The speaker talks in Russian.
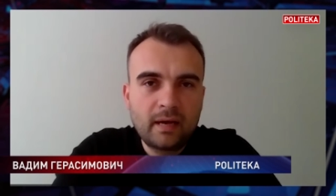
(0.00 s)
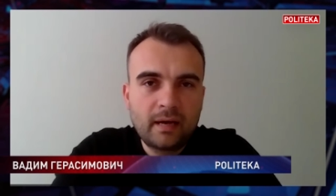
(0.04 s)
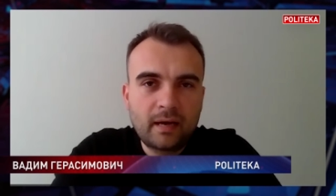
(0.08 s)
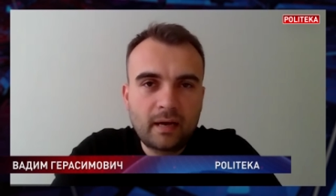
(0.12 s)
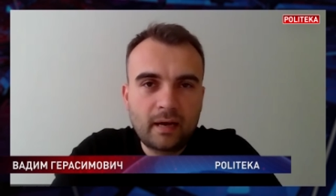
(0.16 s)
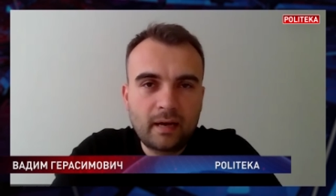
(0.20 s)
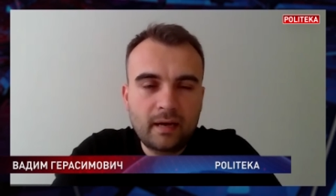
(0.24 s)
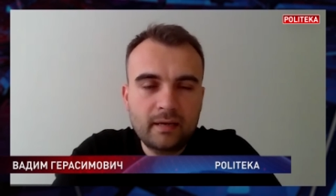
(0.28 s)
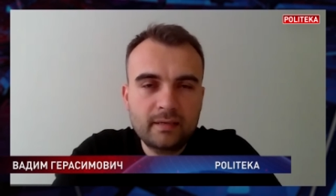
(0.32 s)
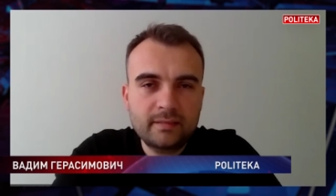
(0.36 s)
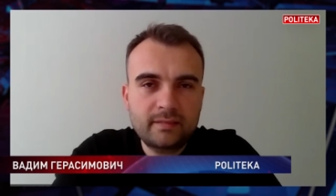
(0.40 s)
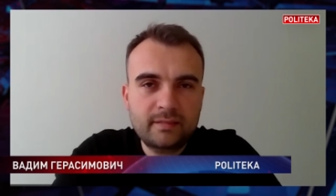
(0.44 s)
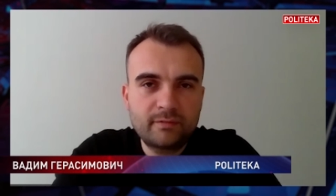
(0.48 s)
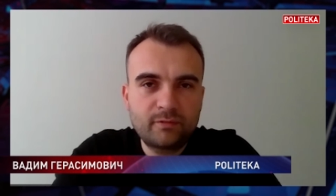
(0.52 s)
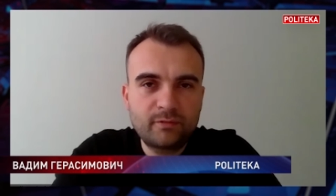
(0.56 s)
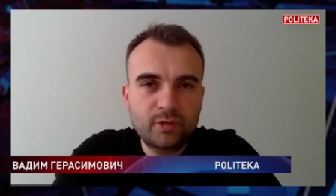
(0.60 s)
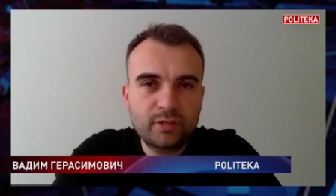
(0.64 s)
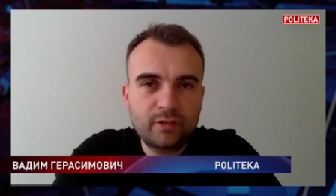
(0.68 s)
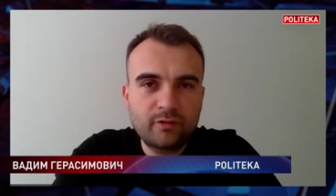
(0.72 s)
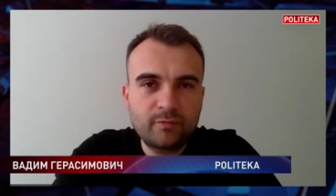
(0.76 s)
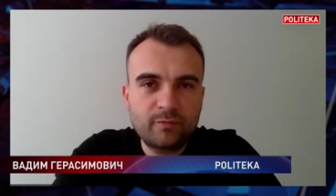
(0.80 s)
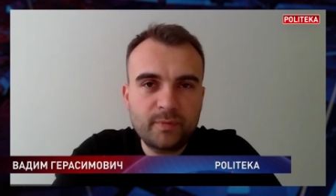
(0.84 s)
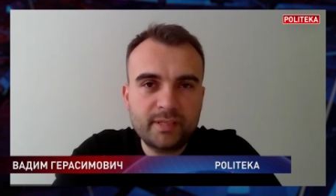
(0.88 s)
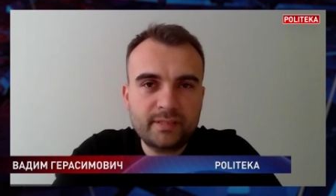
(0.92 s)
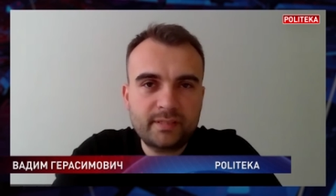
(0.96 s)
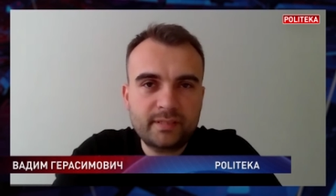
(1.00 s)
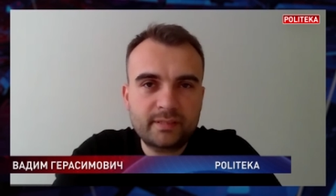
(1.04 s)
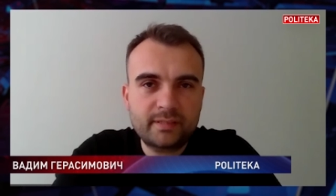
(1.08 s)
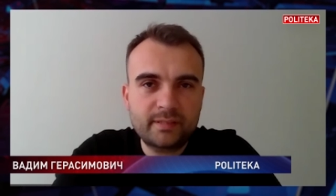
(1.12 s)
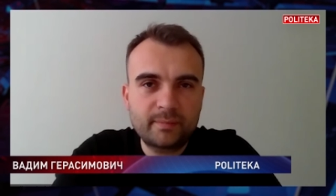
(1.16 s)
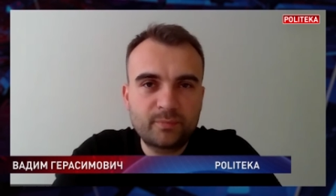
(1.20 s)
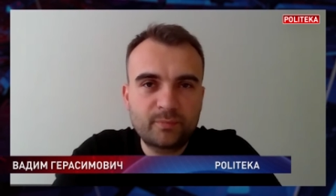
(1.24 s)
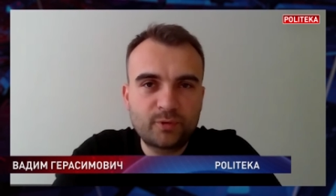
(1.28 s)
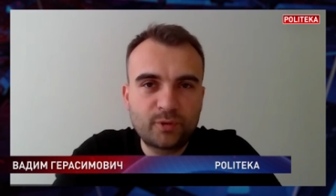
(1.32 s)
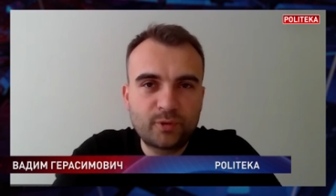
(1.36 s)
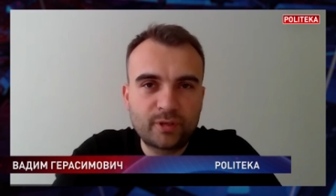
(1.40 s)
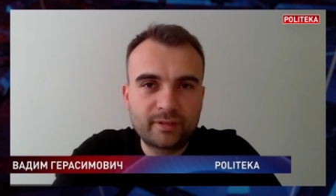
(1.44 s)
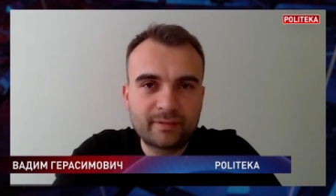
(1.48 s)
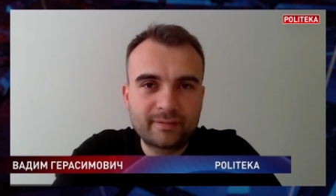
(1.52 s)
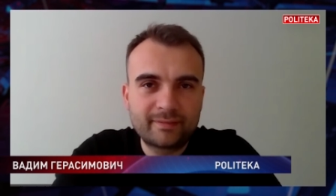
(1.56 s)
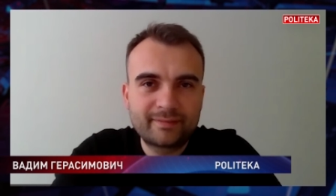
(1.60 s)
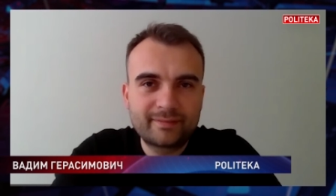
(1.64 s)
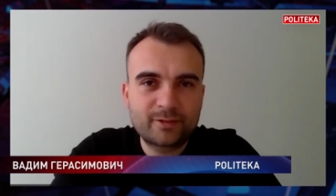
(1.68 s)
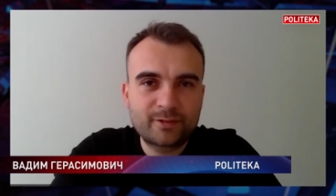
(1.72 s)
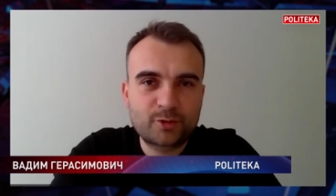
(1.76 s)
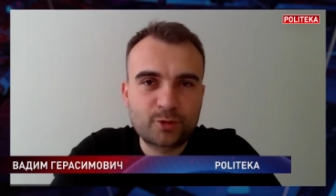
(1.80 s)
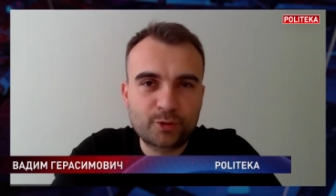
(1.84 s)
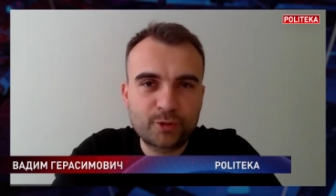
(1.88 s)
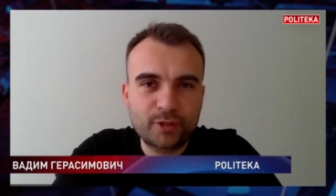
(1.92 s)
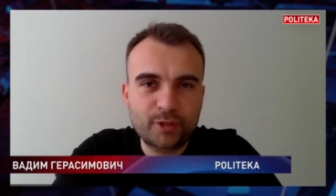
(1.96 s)
А сегодня вместе со мной
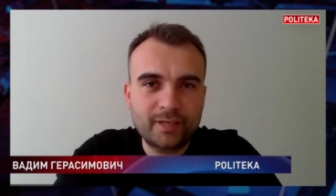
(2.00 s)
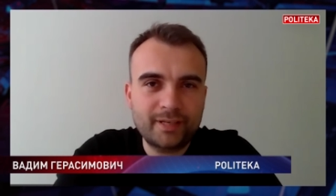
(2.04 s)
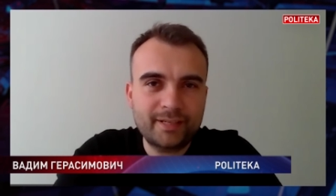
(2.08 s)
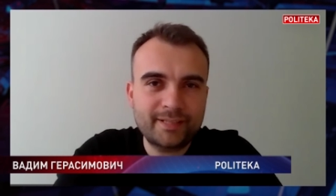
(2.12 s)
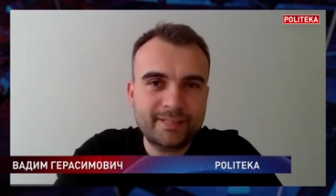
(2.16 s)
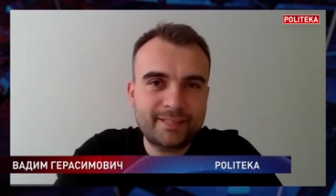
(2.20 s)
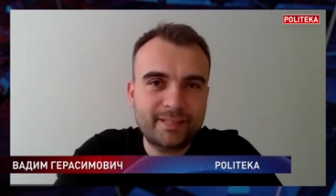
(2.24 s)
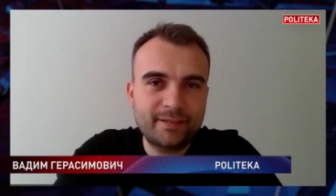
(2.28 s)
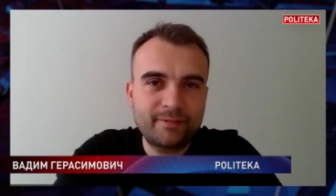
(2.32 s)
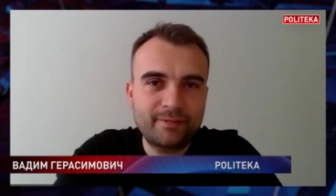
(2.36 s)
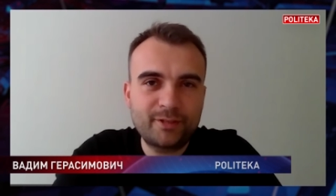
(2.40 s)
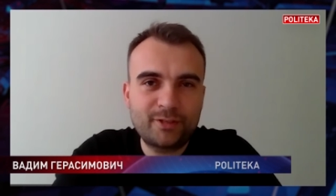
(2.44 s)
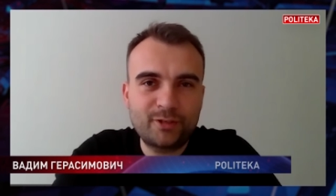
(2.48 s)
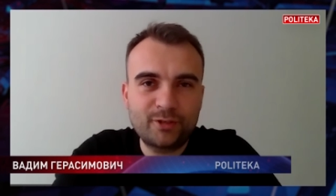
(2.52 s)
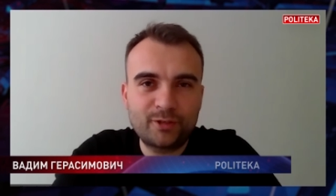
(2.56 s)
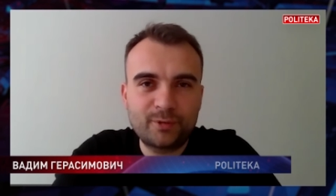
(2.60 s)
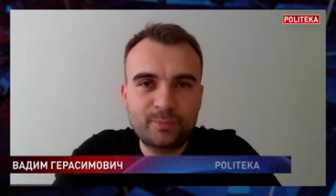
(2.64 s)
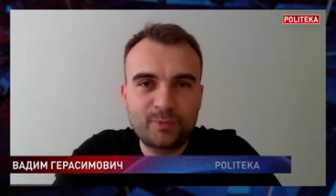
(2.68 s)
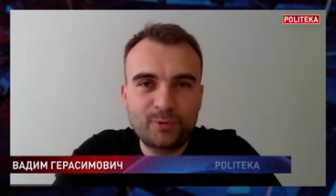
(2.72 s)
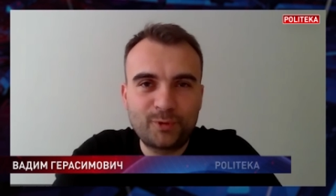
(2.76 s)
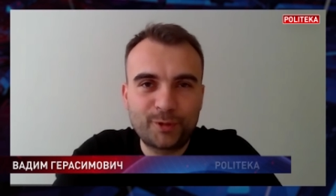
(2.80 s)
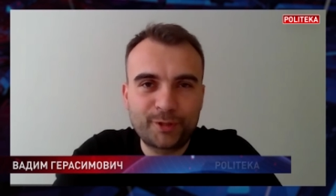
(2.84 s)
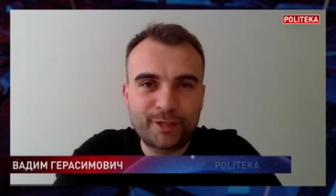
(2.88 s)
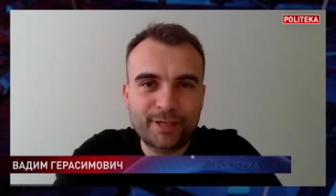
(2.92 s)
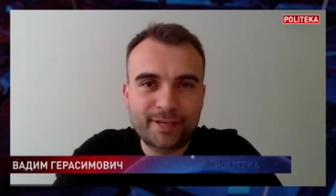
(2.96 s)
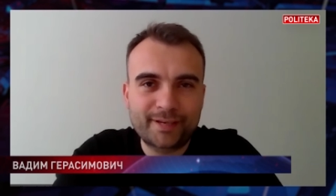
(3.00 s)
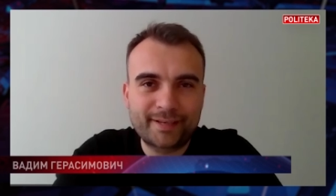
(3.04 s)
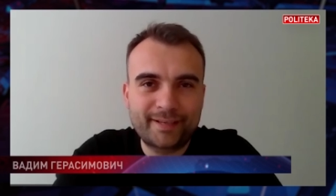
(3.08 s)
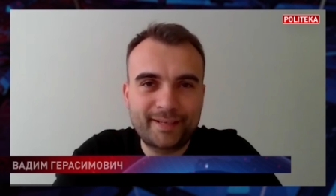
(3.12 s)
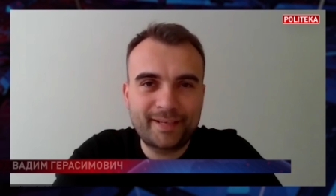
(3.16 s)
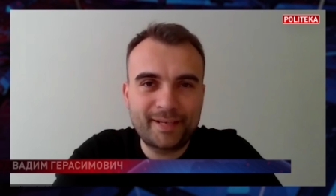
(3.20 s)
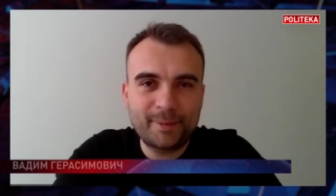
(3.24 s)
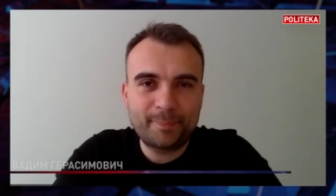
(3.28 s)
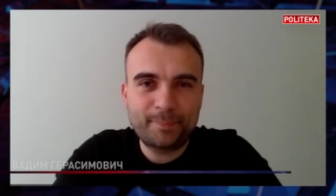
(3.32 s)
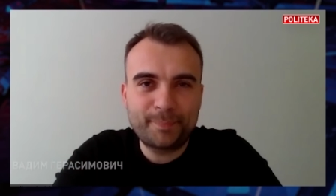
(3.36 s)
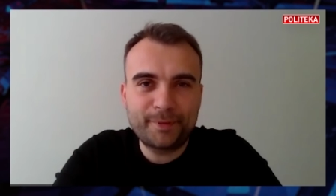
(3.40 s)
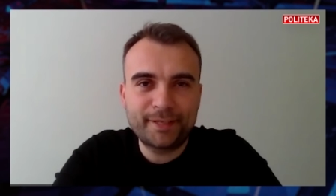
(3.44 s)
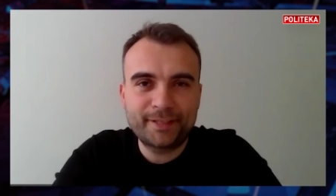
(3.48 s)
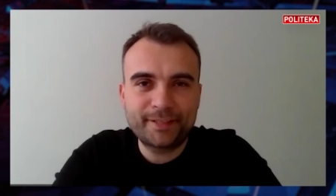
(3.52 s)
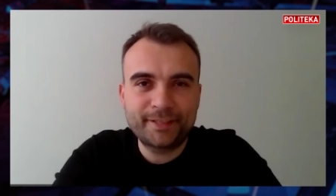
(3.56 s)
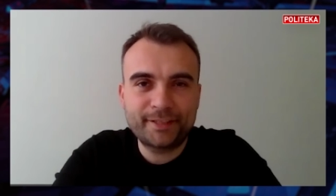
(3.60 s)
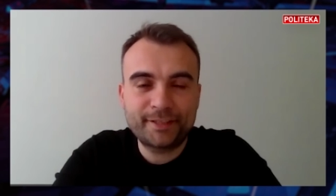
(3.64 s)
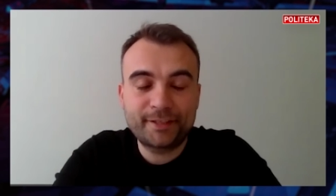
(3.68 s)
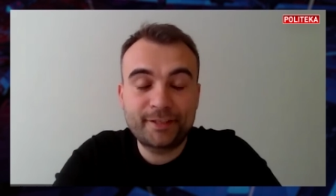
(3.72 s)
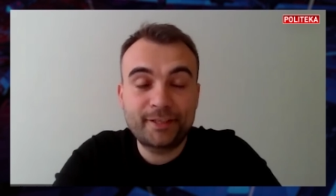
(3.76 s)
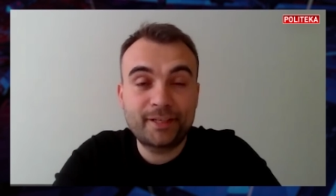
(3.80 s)
журналист и видеоблогер Глеб Яных.